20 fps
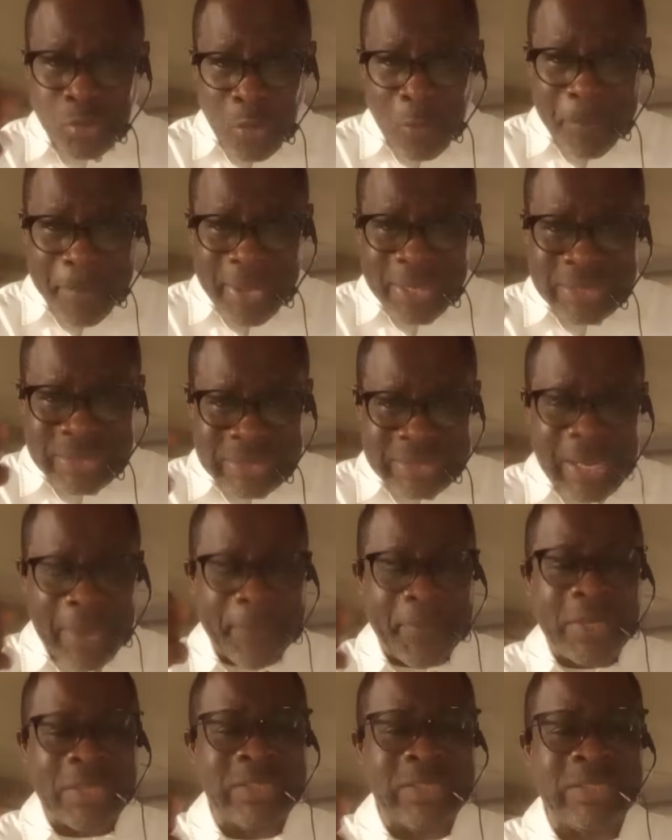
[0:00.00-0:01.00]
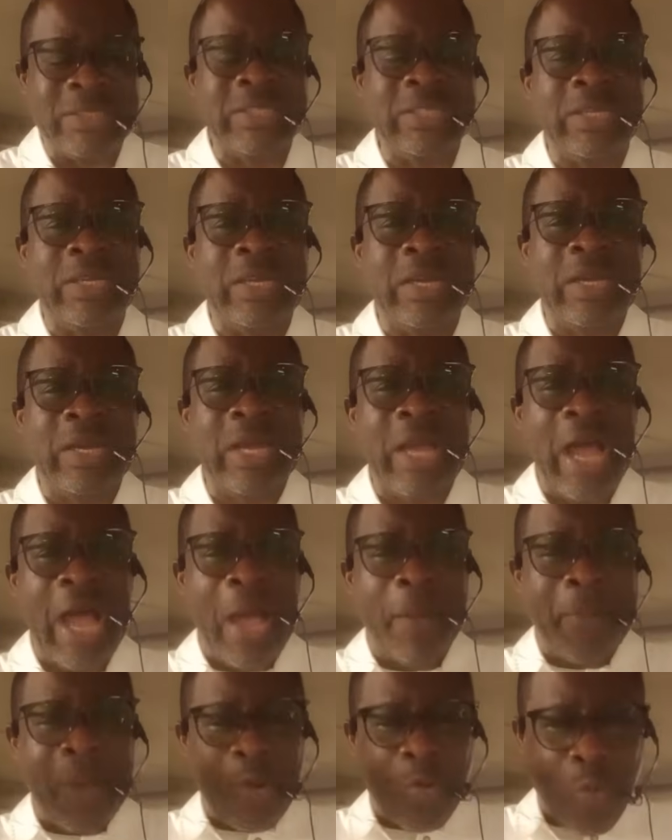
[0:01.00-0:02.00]
demain samedi
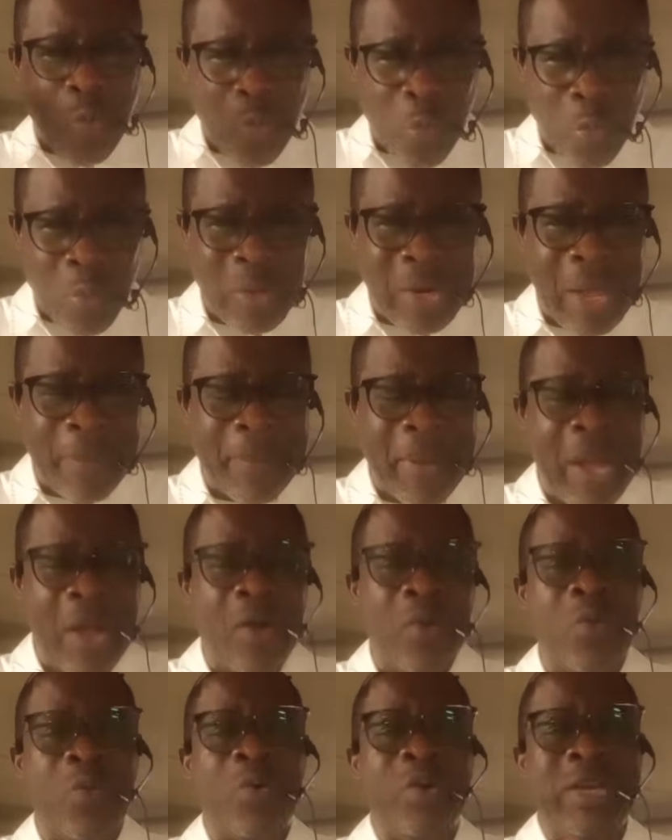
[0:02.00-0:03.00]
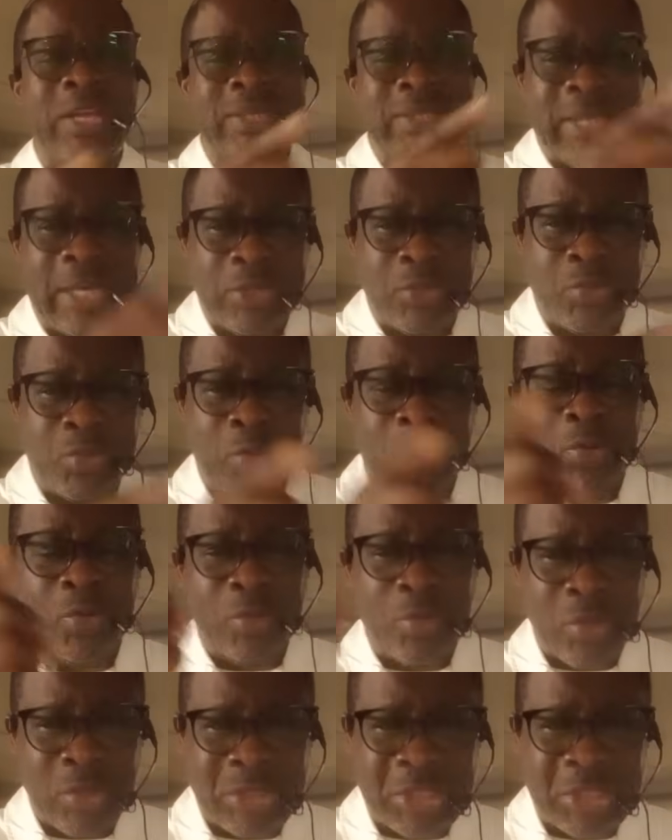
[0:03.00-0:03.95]
à Bakongo là-bas, aux oh les adieux de